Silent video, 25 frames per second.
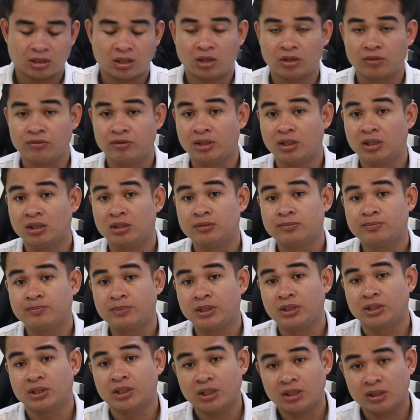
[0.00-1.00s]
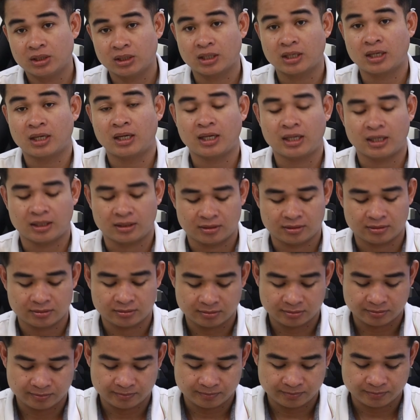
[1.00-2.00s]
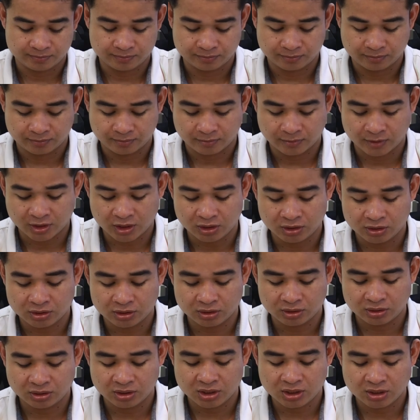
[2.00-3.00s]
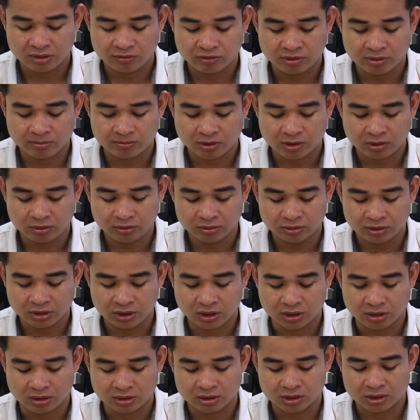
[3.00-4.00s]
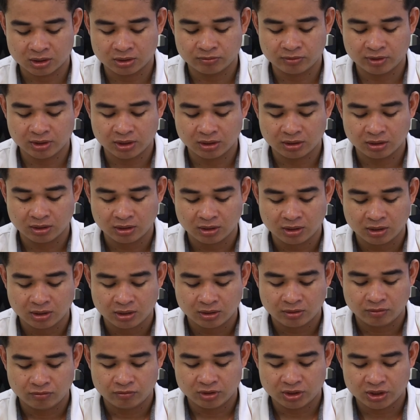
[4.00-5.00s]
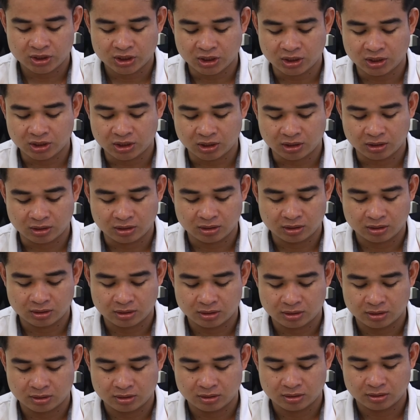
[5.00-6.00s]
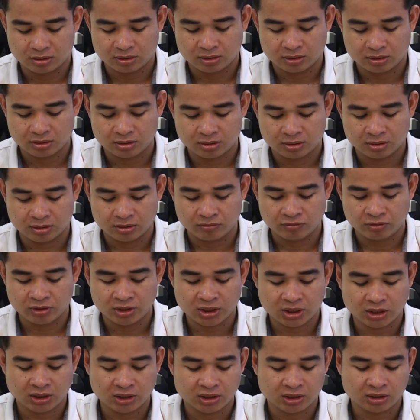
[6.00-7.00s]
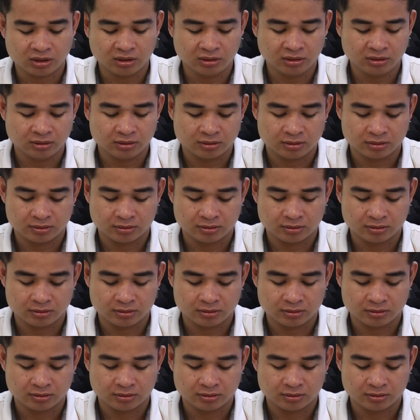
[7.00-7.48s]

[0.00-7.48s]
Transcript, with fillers: oi viên lưu pi tích tật lành chẳng dừng tiền viên máu nè từ vì vì tranh dạy vì tranh chẳng